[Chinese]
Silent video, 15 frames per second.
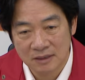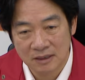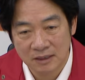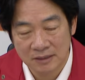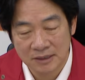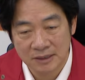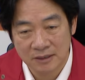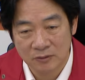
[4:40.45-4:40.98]

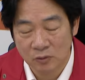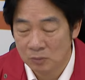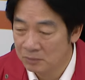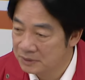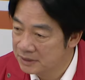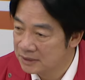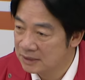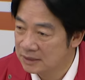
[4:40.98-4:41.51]
啊，这个我
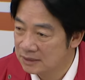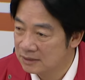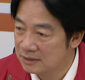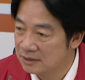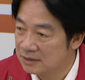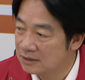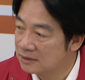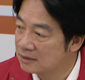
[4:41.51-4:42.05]
们这
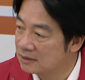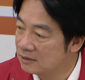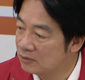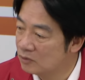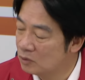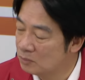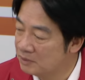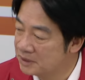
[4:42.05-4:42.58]
个
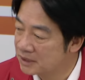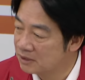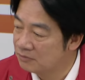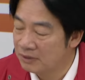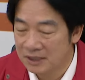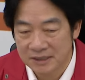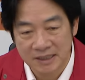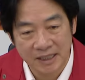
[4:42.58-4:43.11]
我们这个
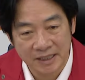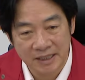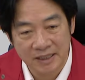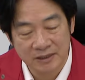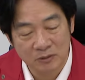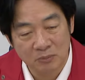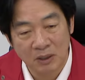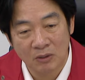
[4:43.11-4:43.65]
放假应该
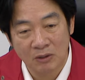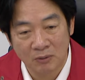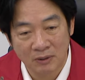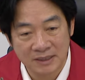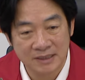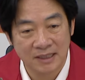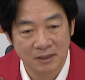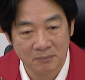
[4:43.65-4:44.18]
有办法
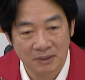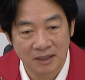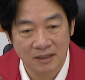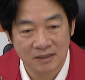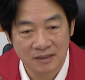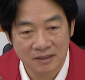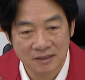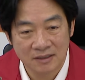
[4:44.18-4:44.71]
晚上吧，
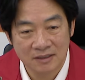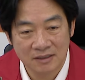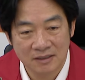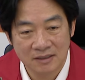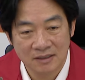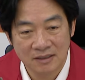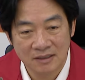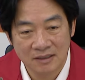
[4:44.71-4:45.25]

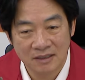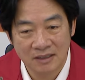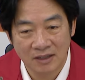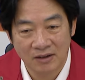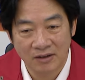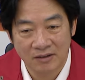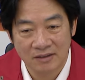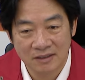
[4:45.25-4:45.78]

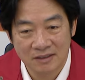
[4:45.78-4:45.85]
啊，